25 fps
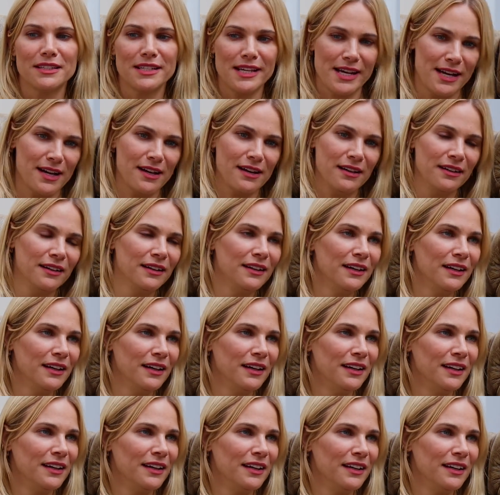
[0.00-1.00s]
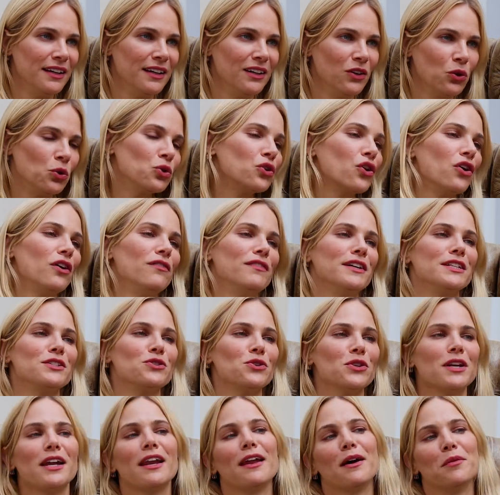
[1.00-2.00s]
sehr
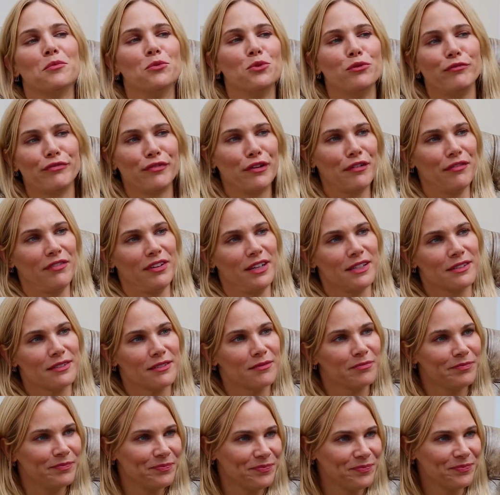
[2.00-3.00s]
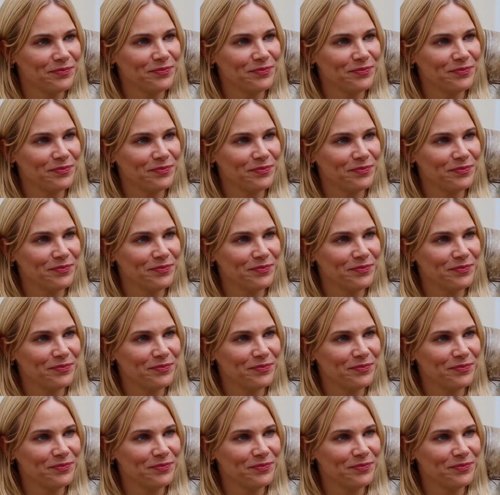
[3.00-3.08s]
unkonventioneller Move gewesen.